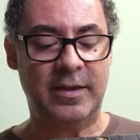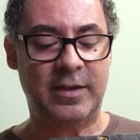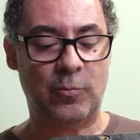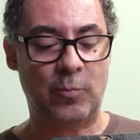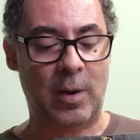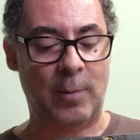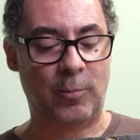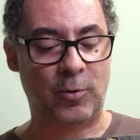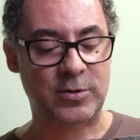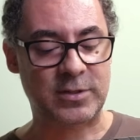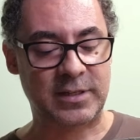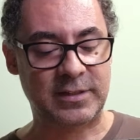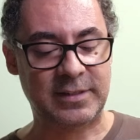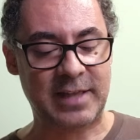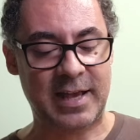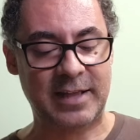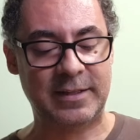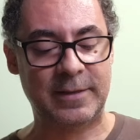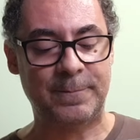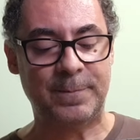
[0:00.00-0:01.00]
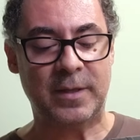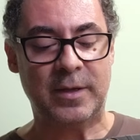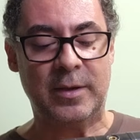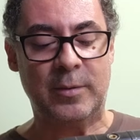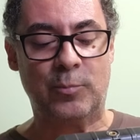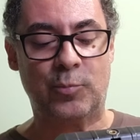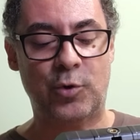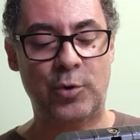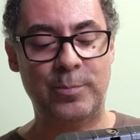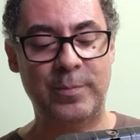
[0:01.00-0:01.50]
uma aposentada,
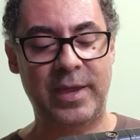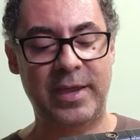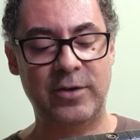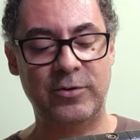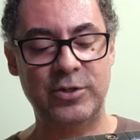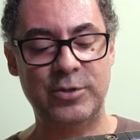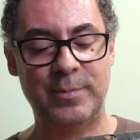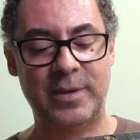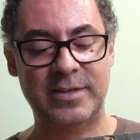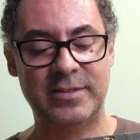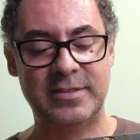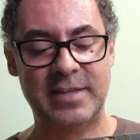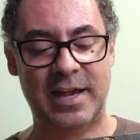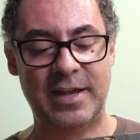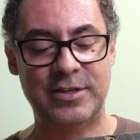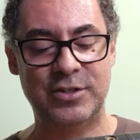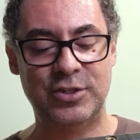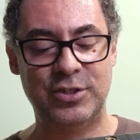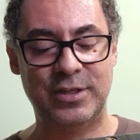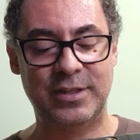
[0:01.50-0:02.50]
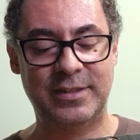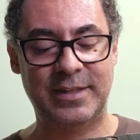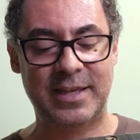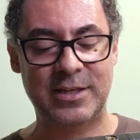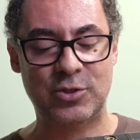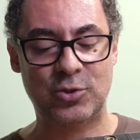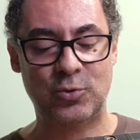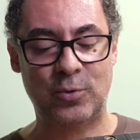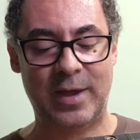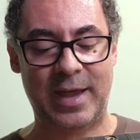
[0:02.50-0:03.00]
por meio de mensagens de
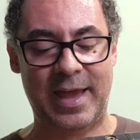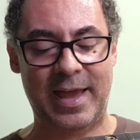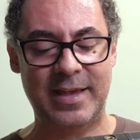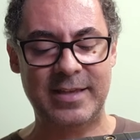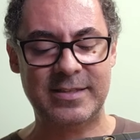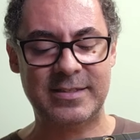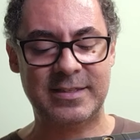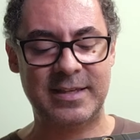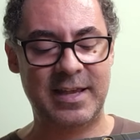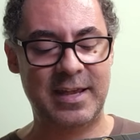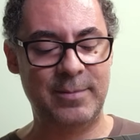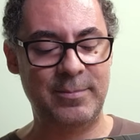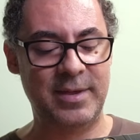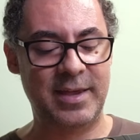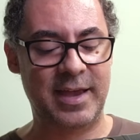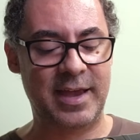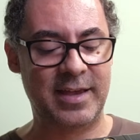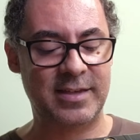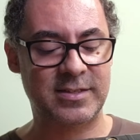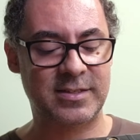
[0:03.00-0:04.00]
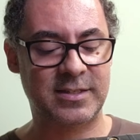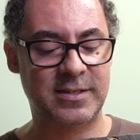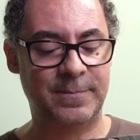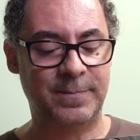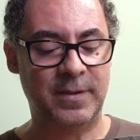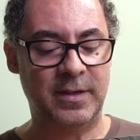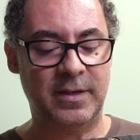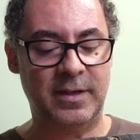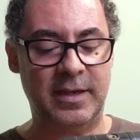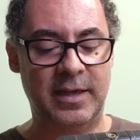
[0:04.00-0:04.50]
texto SMS
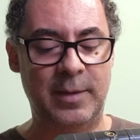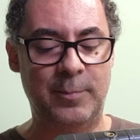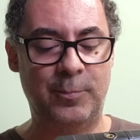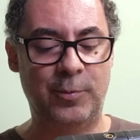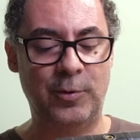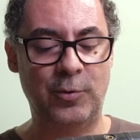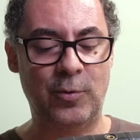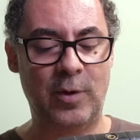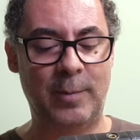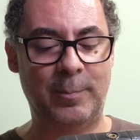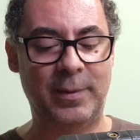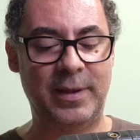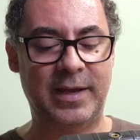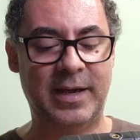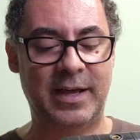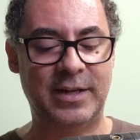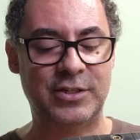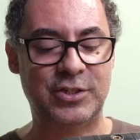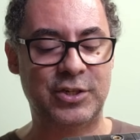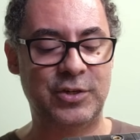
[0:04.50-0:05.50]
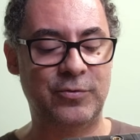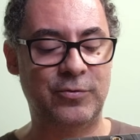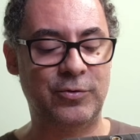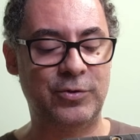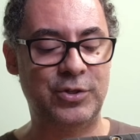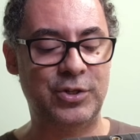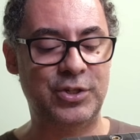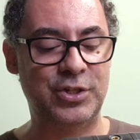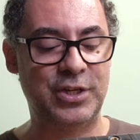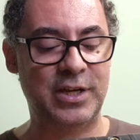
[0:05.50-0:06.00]
e por um aplicativo
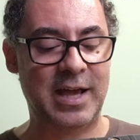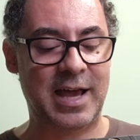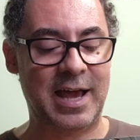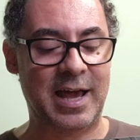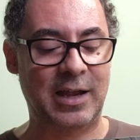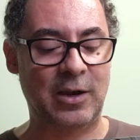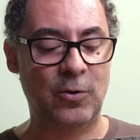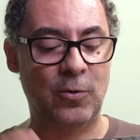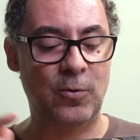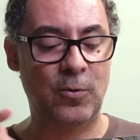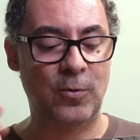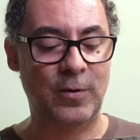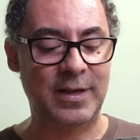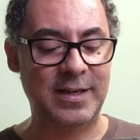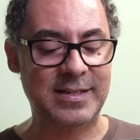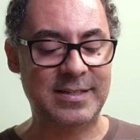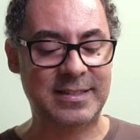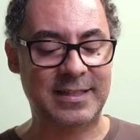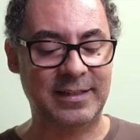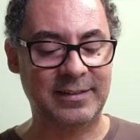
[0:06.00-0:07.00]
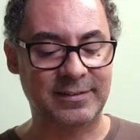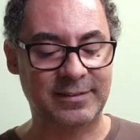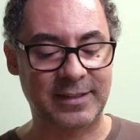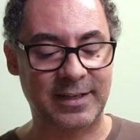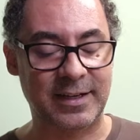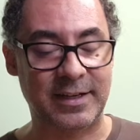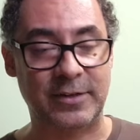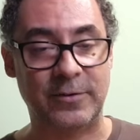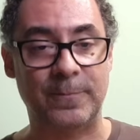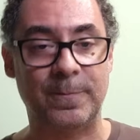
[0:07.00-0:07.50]
de diálogo
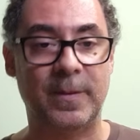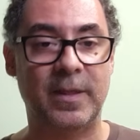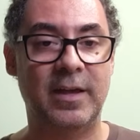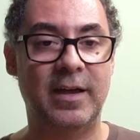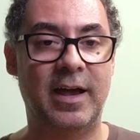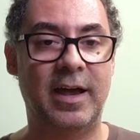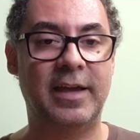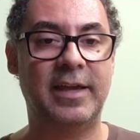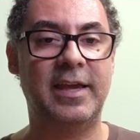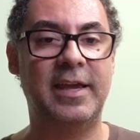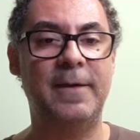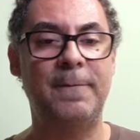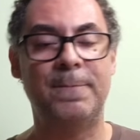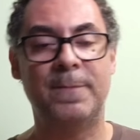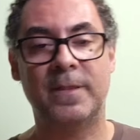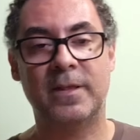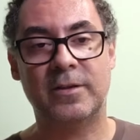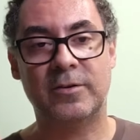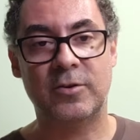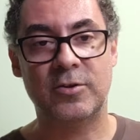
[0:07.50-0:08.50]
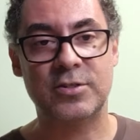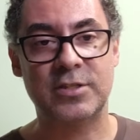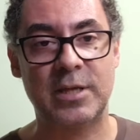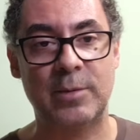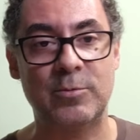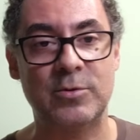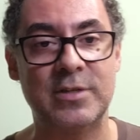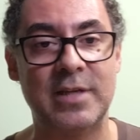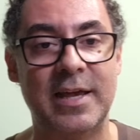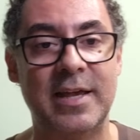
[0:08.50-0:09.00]
instantâneo. Aqui nós
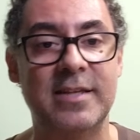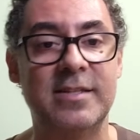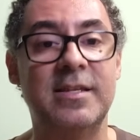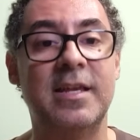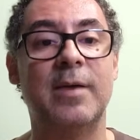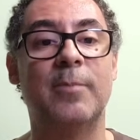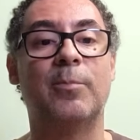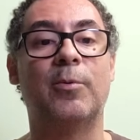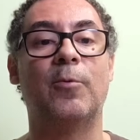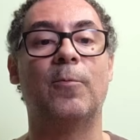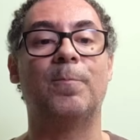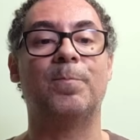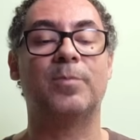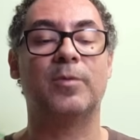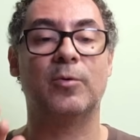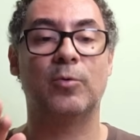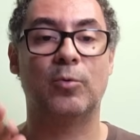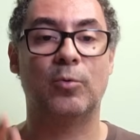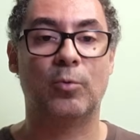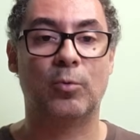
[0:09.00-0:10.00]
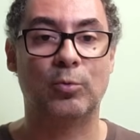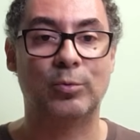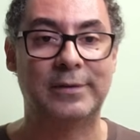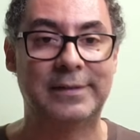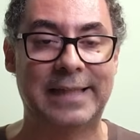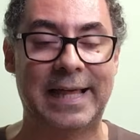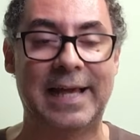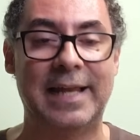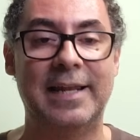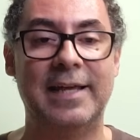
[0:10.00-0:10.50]
temos a exemplo o
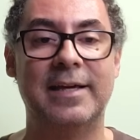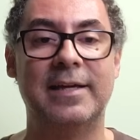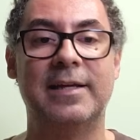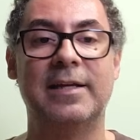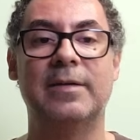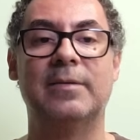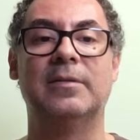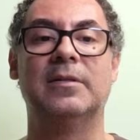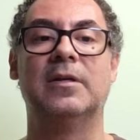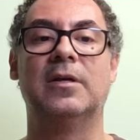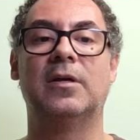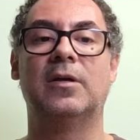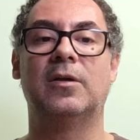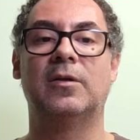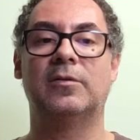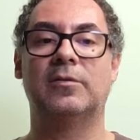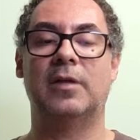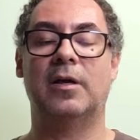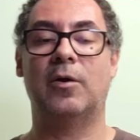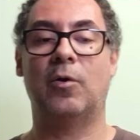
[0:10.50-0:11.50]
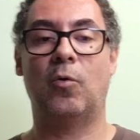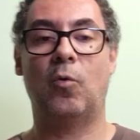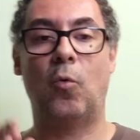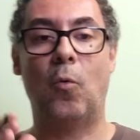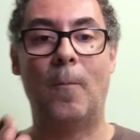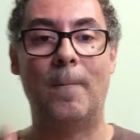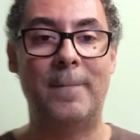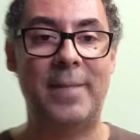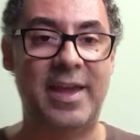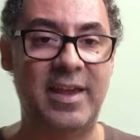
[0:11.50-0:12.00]
Telegram, né,
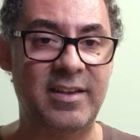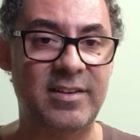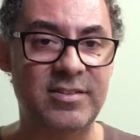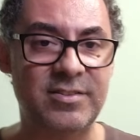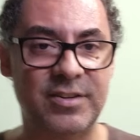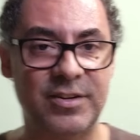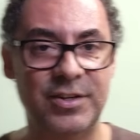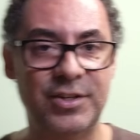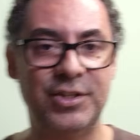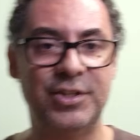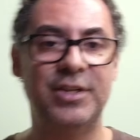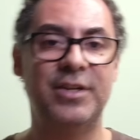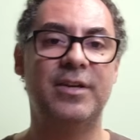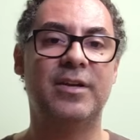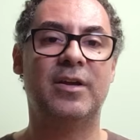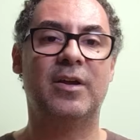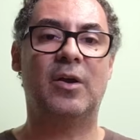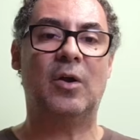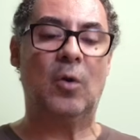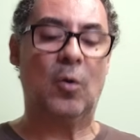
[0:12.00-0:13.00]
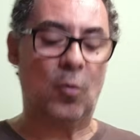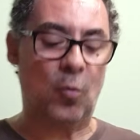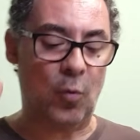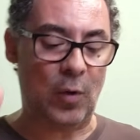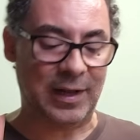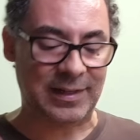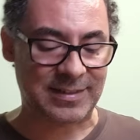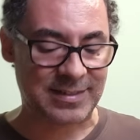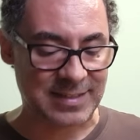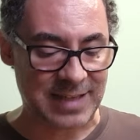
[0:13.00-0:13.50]
o Messenger, o
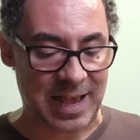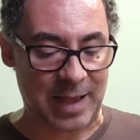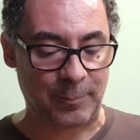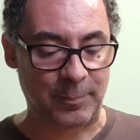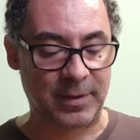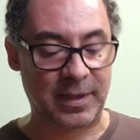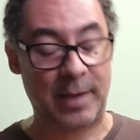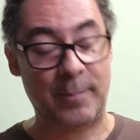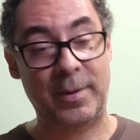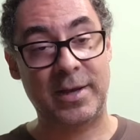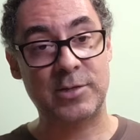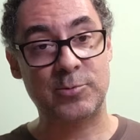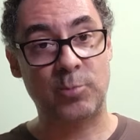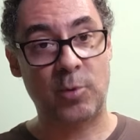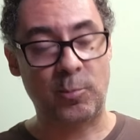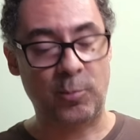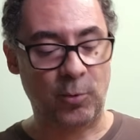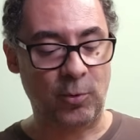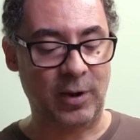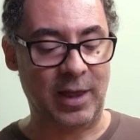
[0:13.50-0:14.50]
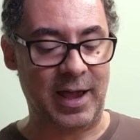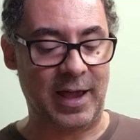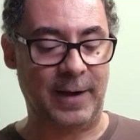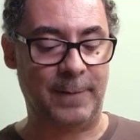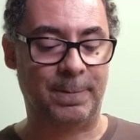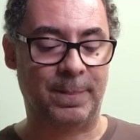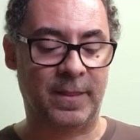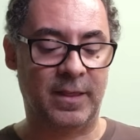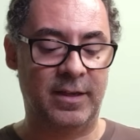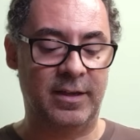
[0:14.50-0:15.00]
WhatsApp, que é mais
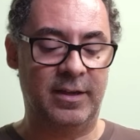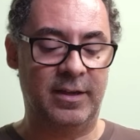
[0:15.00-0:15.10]
popular.